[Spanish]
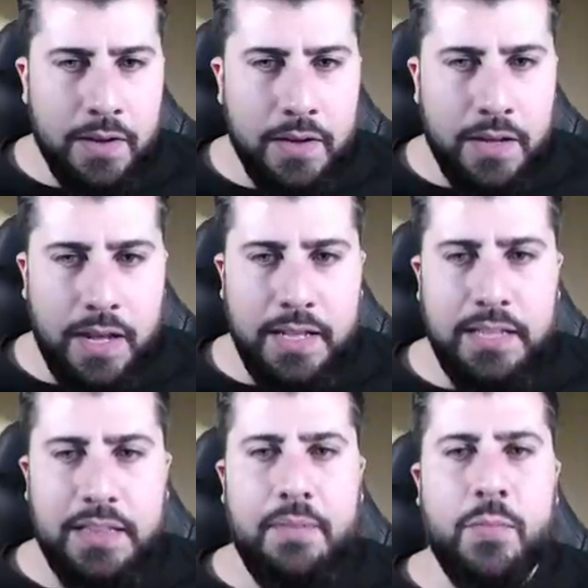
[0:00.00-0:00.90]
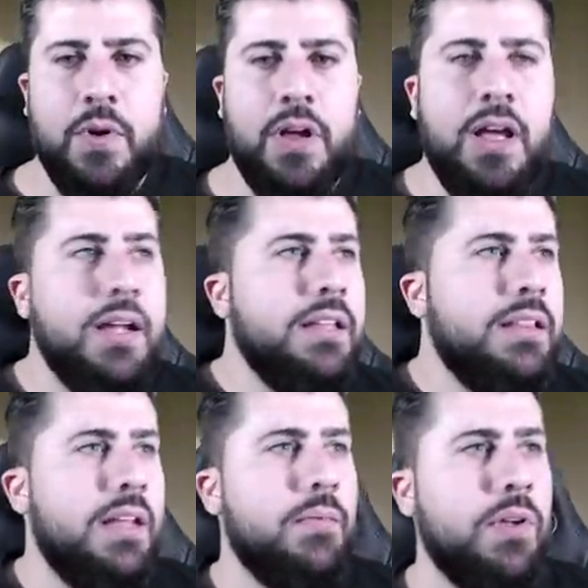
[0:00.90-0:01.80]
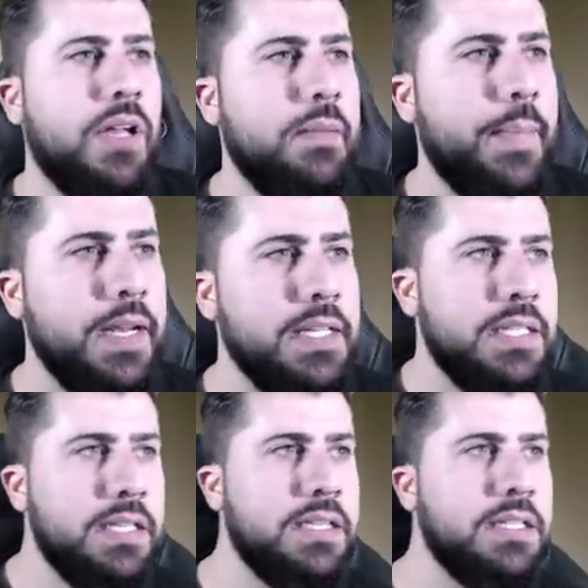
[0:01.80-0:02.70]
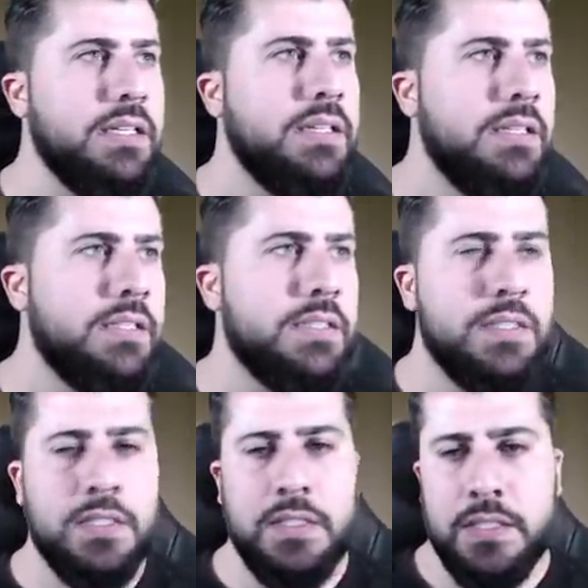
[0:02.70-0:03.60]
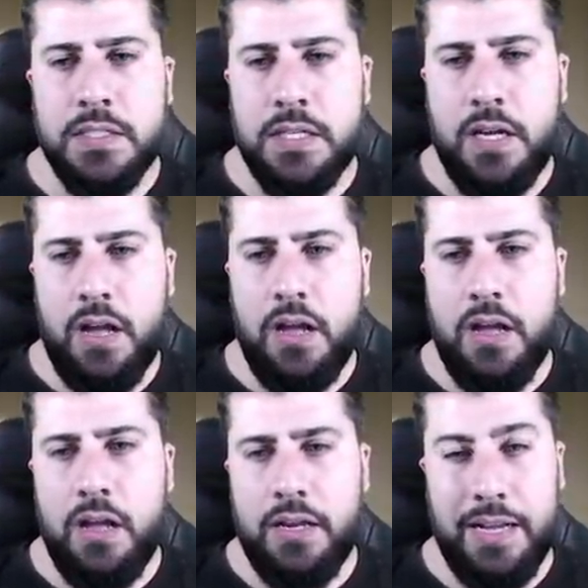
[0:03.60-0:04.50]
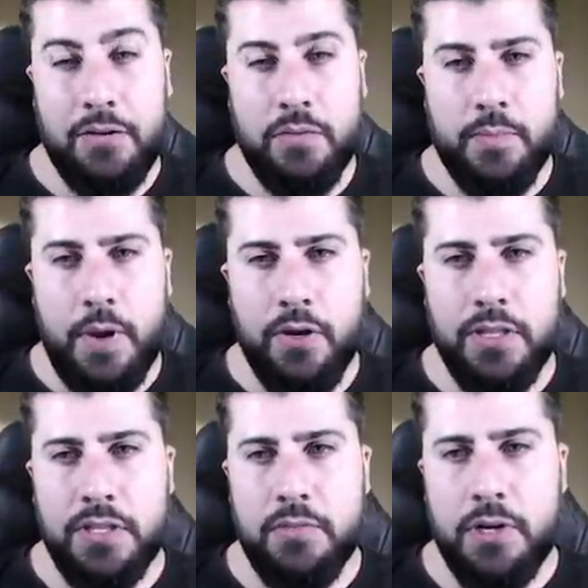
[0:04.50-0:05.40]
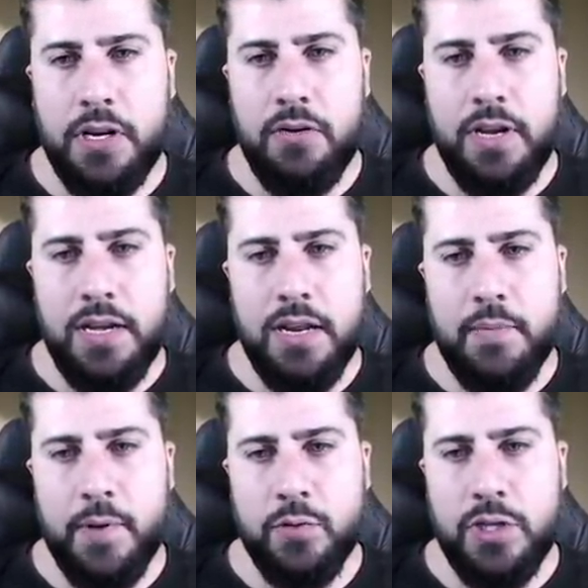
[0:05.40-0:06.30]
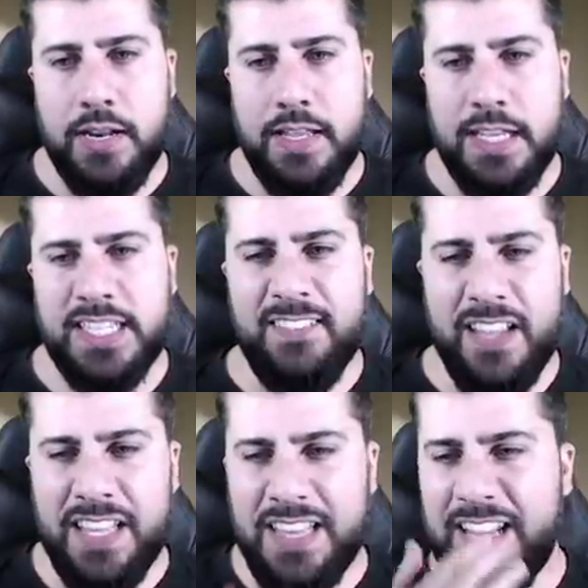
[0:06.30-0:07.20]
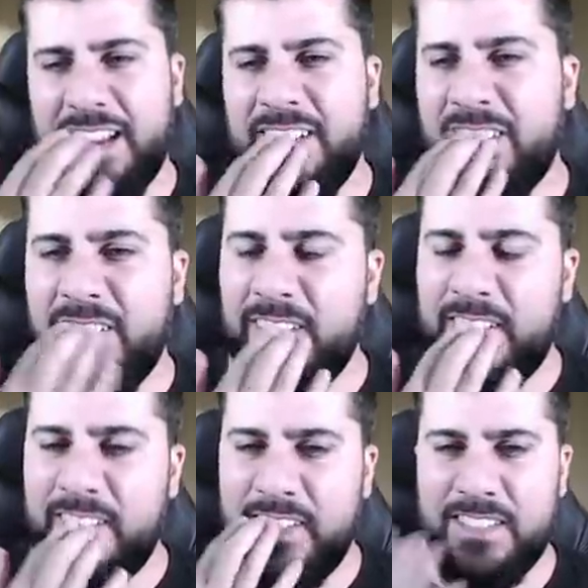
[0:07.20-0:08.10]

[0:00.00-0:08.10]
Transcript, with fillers: Ahí estamos, ahí estamos. ¿Qué les parece este? Ah, claro. Ahora entiendo por qué no querían que pausara aquí. Se ve que tiene como...